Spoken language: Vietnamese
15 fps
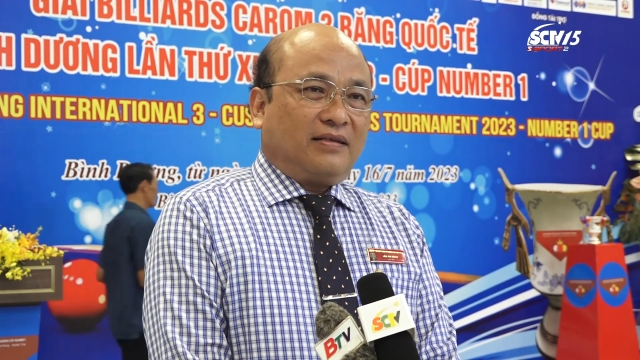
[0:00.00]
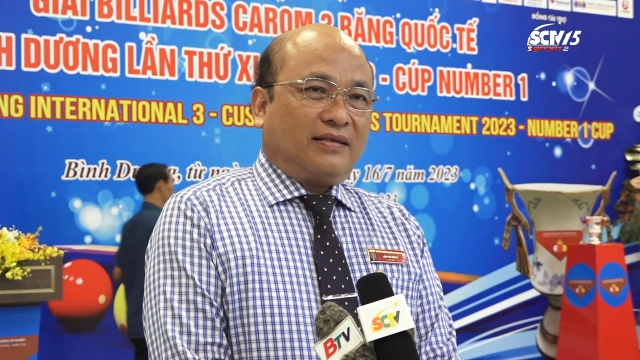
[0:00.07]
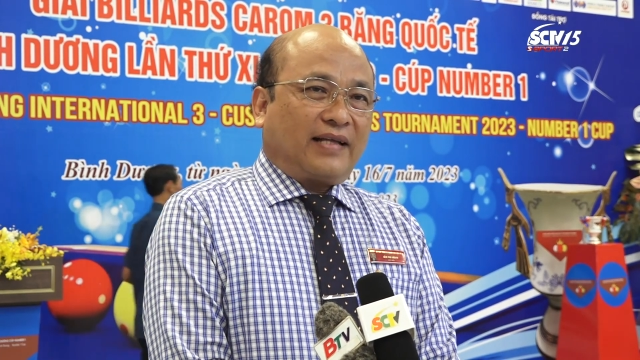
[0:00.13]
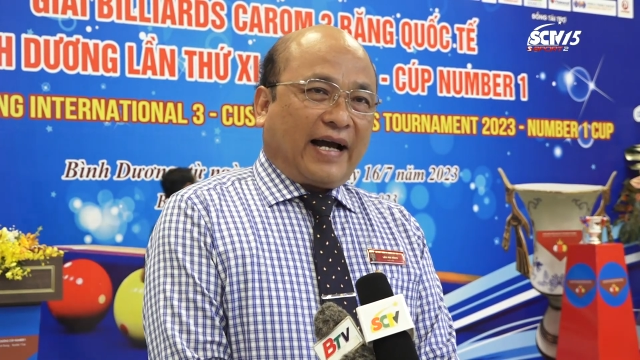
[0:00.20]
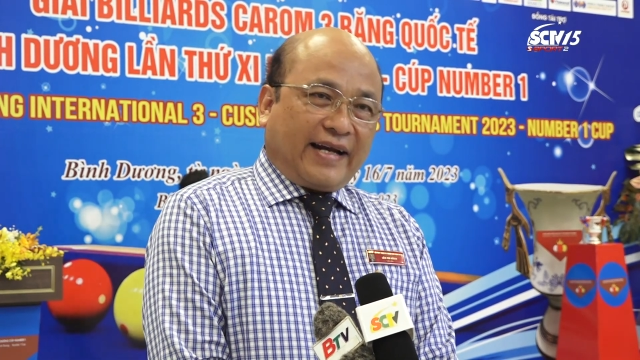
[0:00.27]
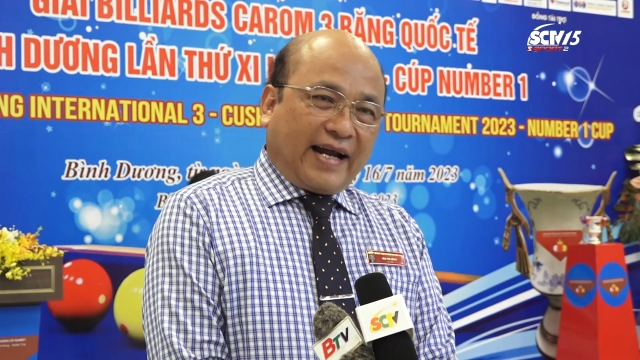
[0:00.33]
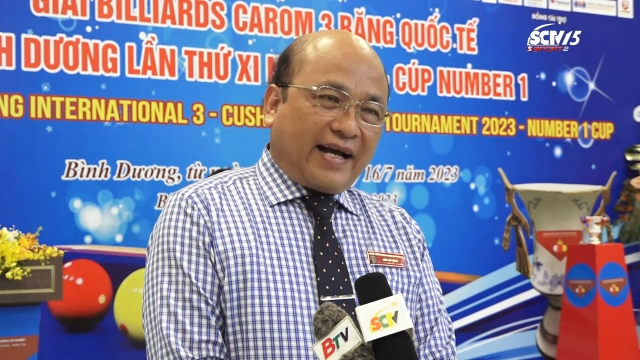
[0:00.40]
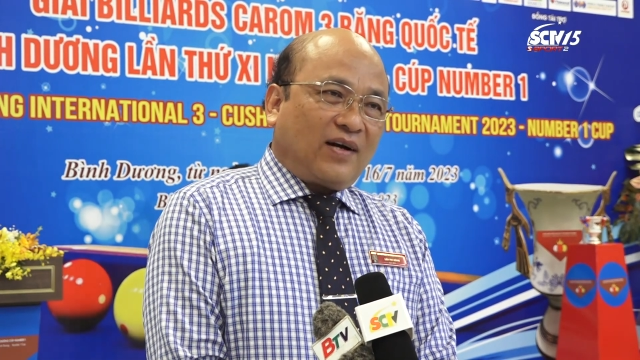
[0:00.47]

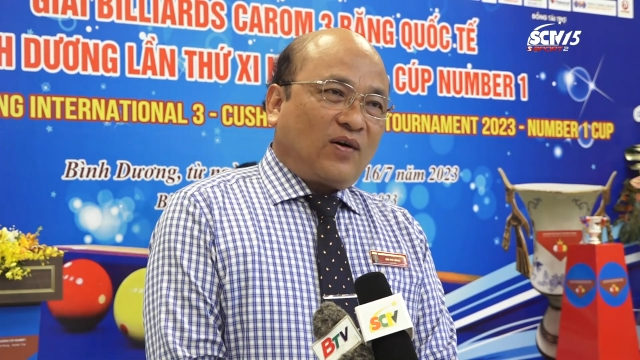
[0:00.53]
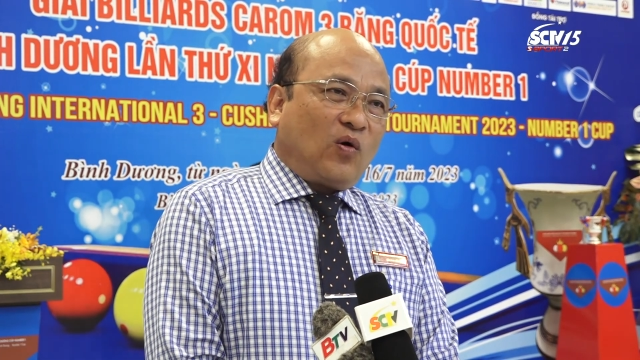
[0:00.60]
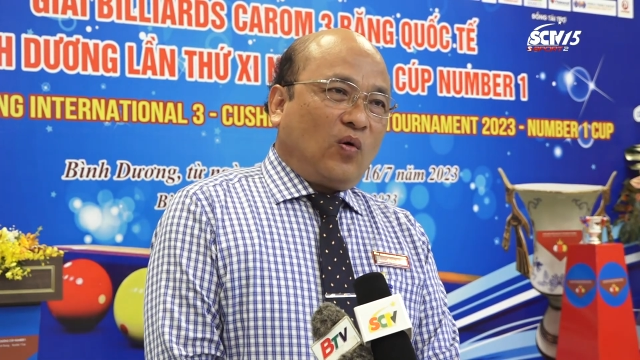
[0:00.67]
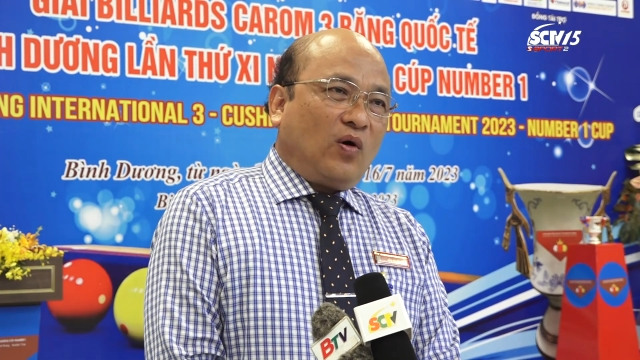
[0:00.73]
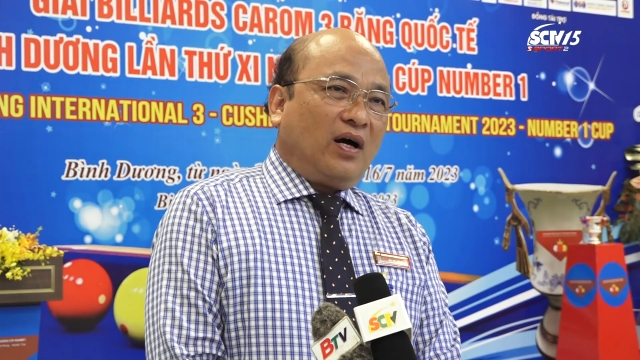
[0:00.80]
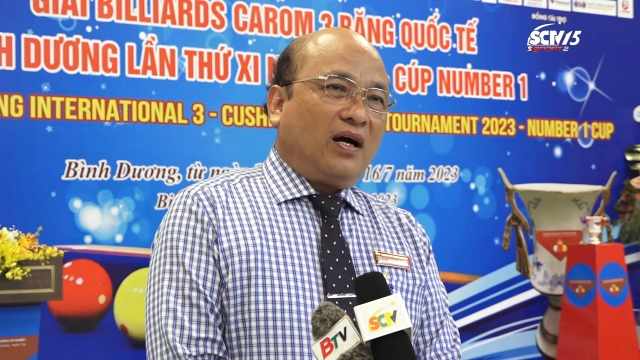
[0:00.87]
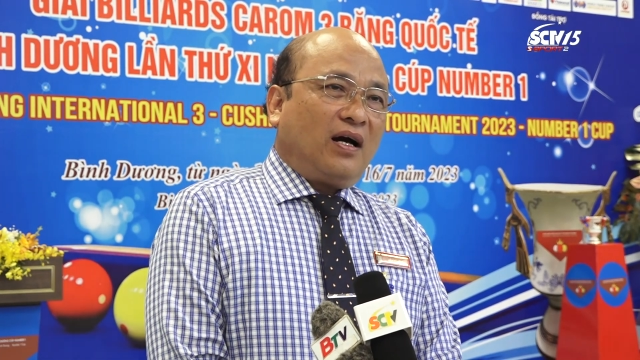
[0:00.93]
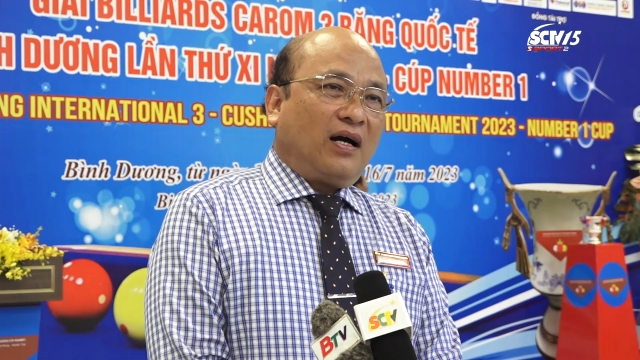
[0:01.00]
tài năng
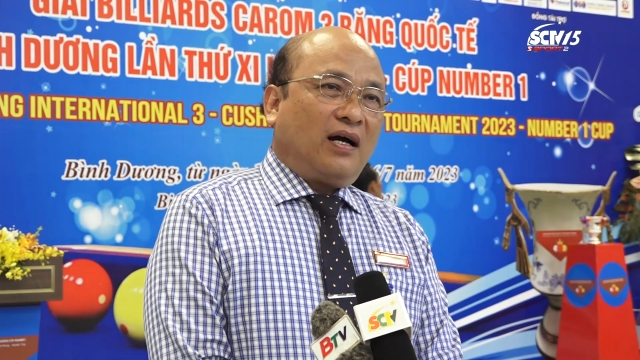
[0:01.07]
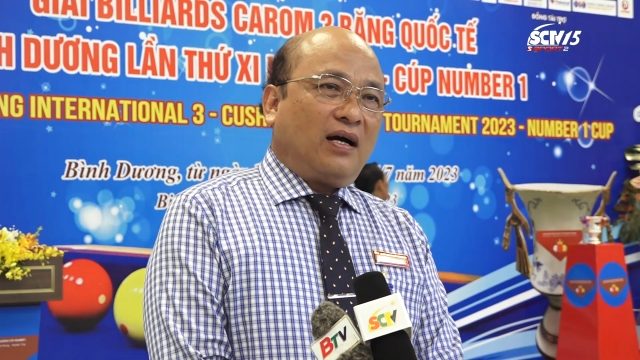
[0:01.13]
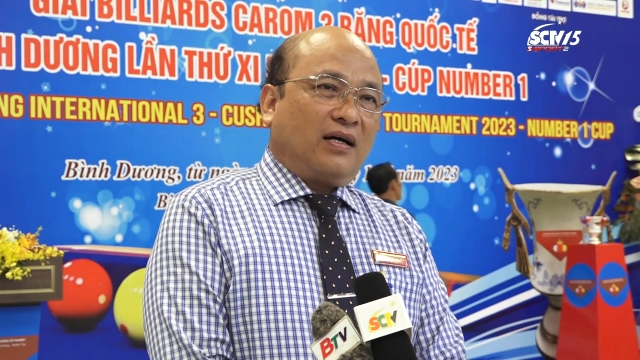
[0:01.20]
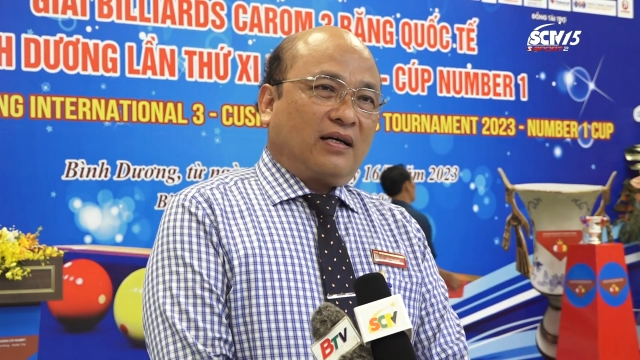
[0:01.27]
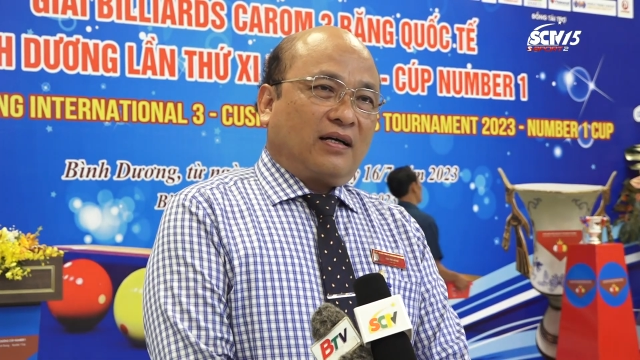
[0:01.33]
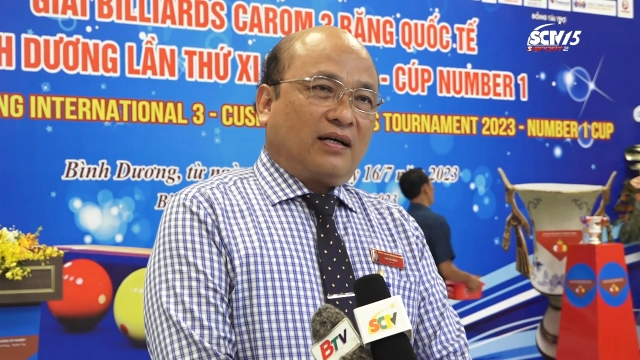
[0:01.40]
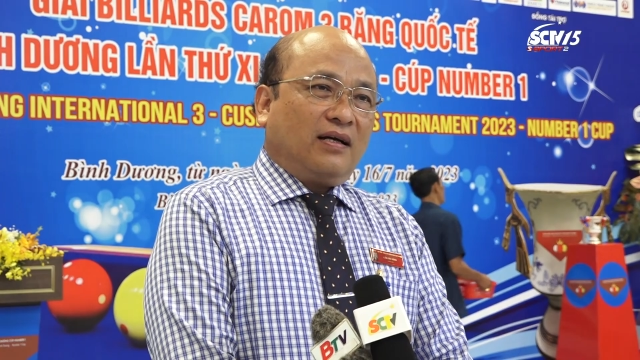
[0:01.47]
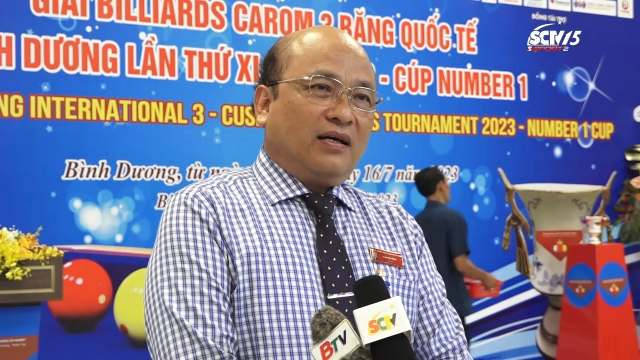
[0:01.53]
của
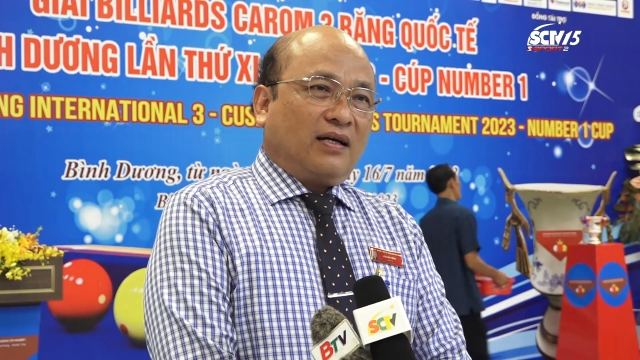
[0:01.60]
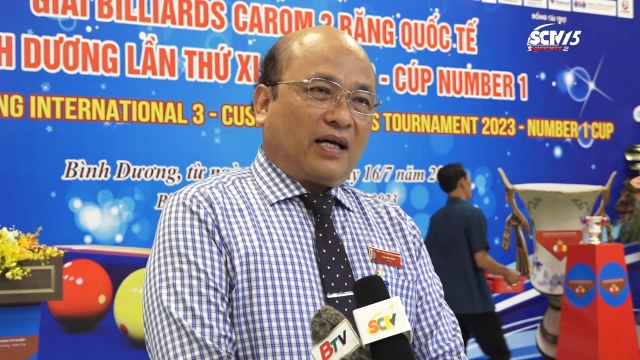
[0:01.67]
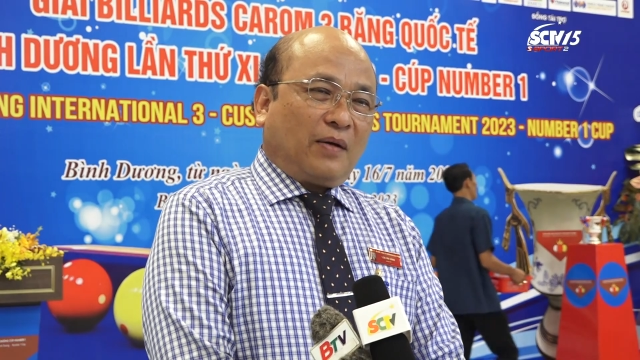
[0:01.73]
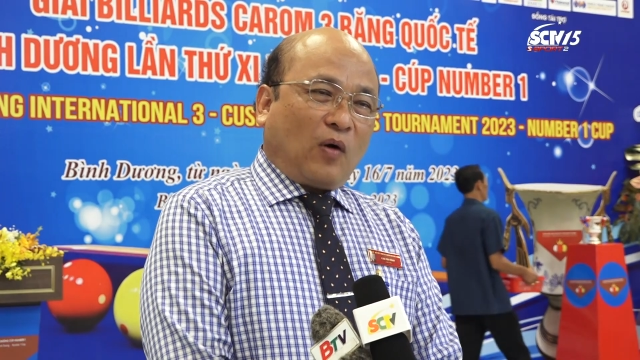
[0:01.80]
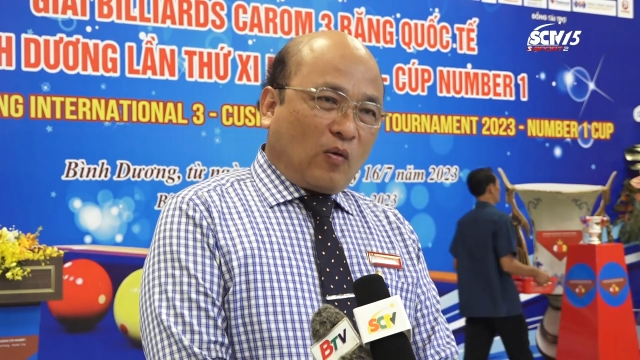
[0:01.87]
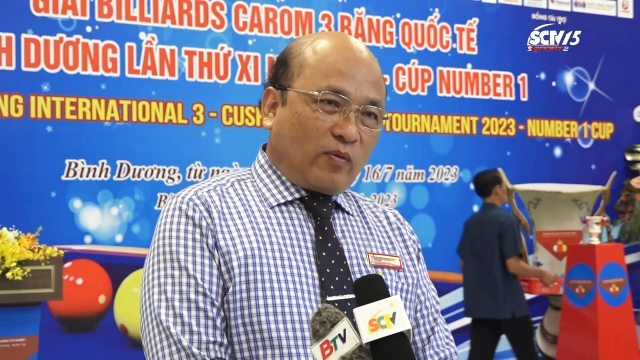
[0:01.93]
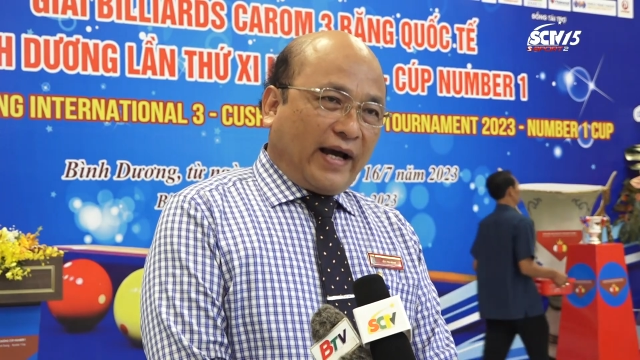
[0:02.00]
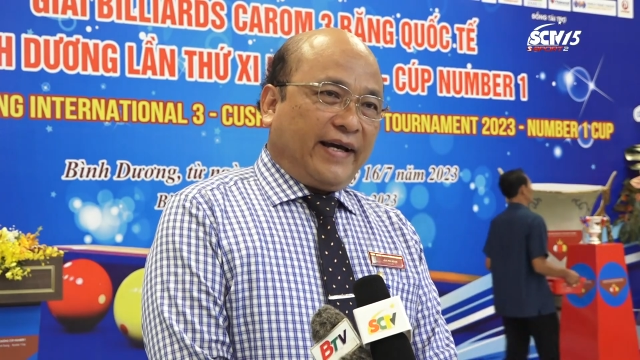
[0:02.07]
cái
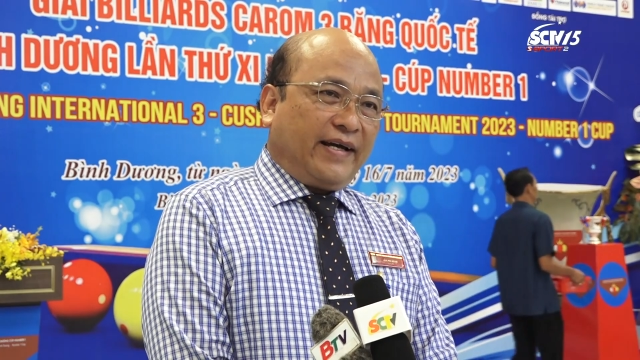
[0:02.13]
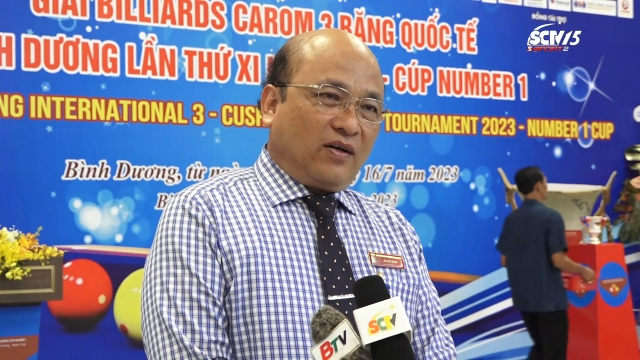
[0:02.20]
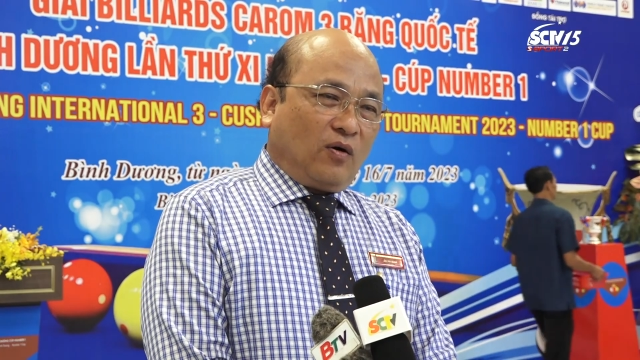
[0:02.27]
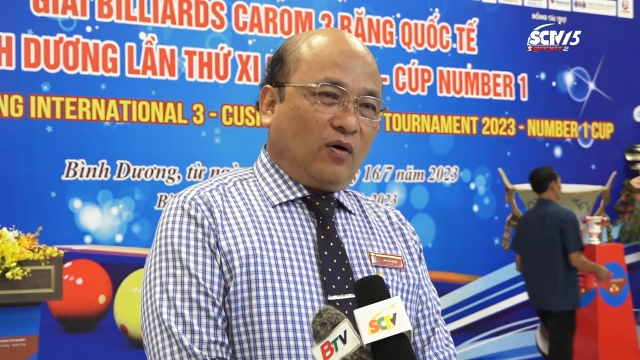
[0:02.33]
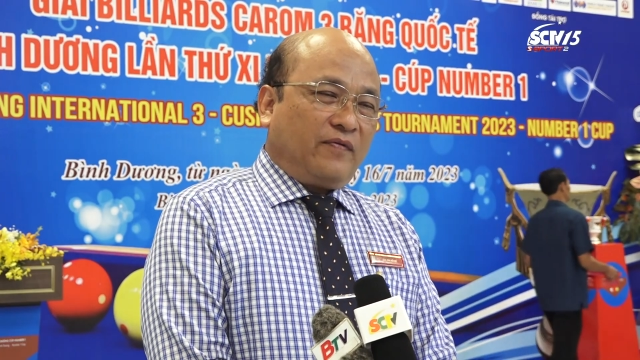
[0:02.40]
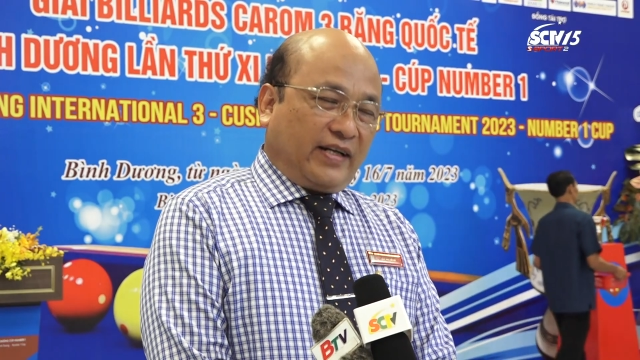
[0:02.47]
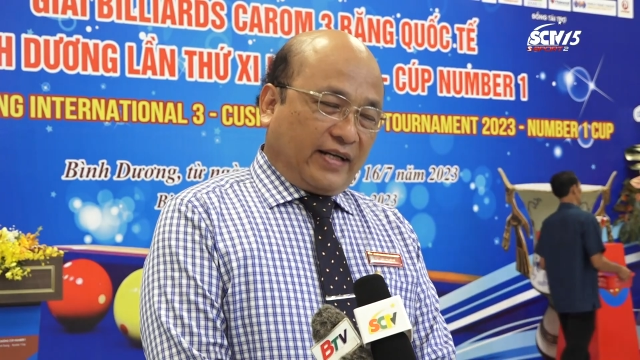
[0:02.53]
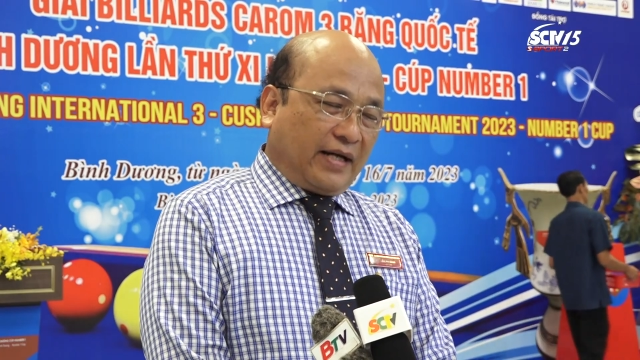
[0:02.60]
môn này
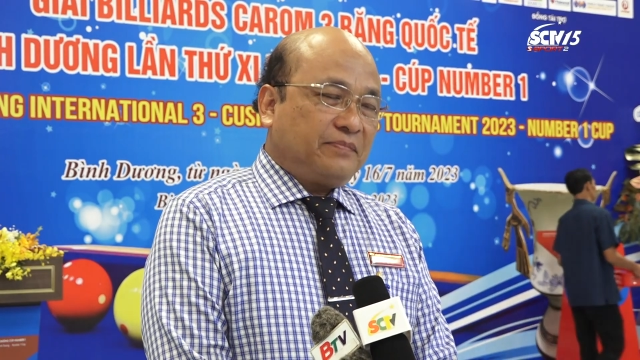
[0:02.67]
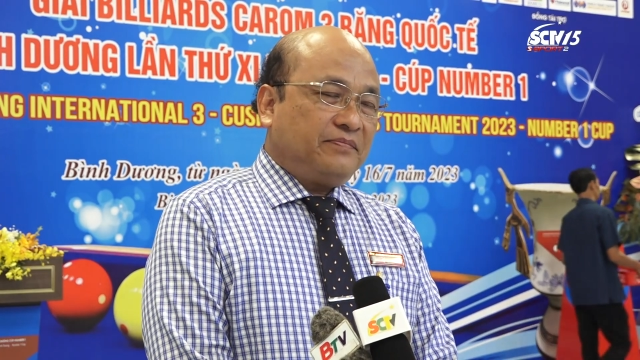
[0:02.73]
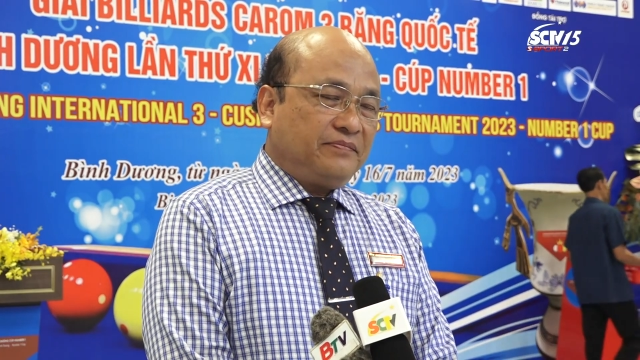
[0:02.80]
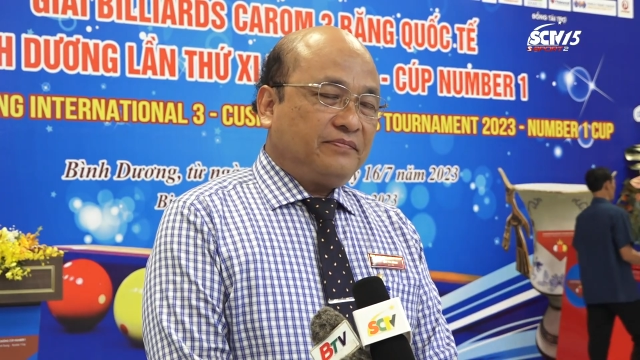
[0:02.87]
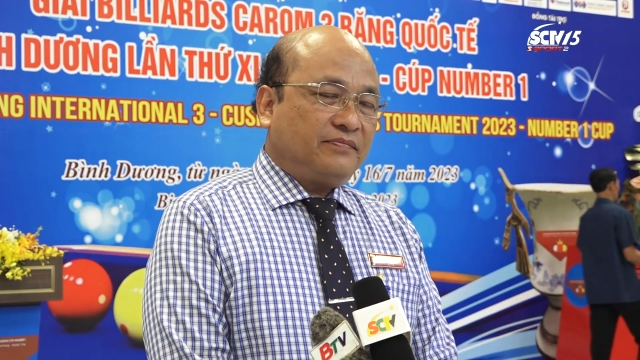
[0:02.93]
của Việt Nam.